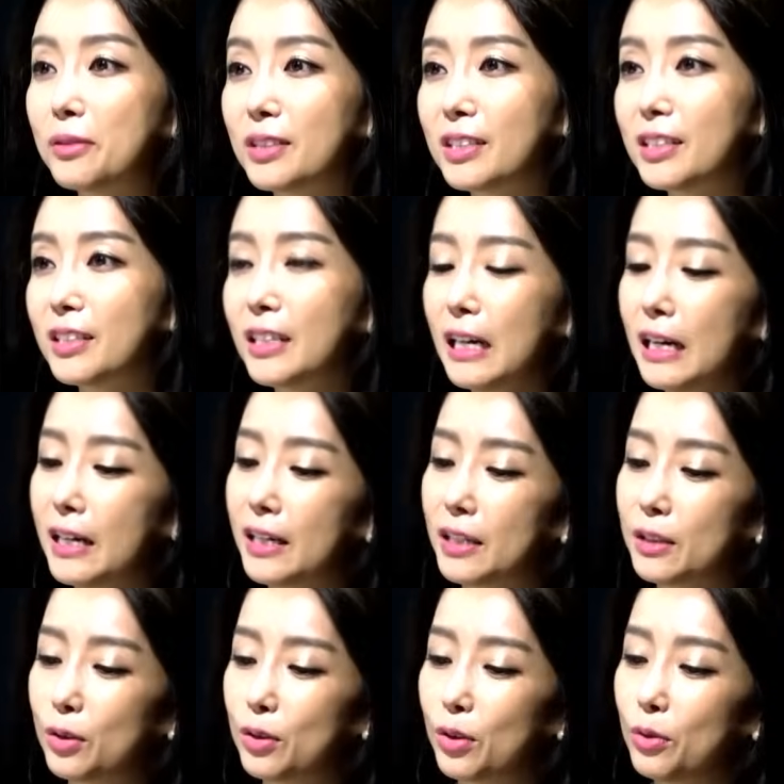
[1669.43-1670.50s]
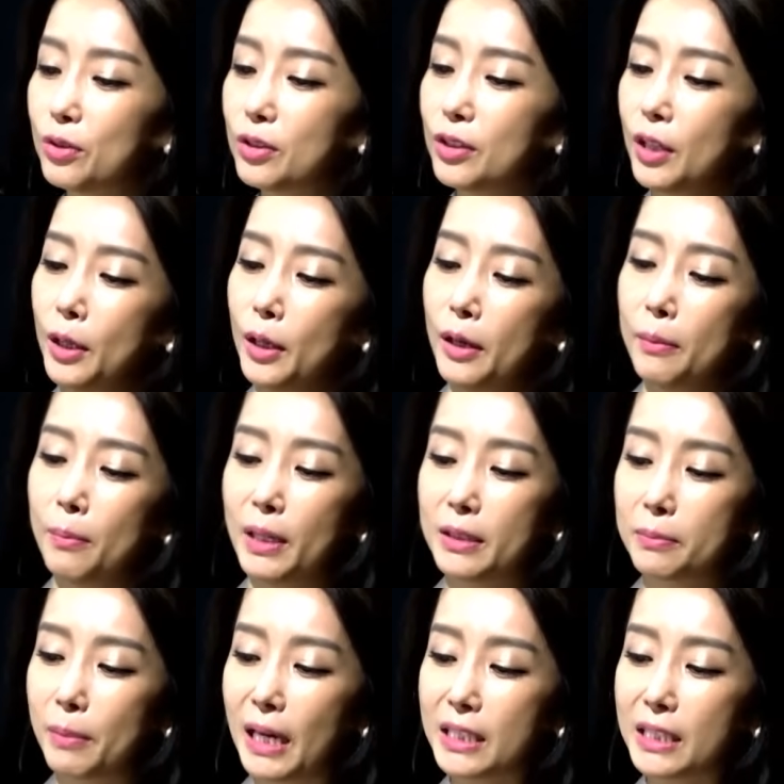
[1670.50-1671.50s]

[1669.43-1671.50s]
하든지. 어. 그래서 저는 말,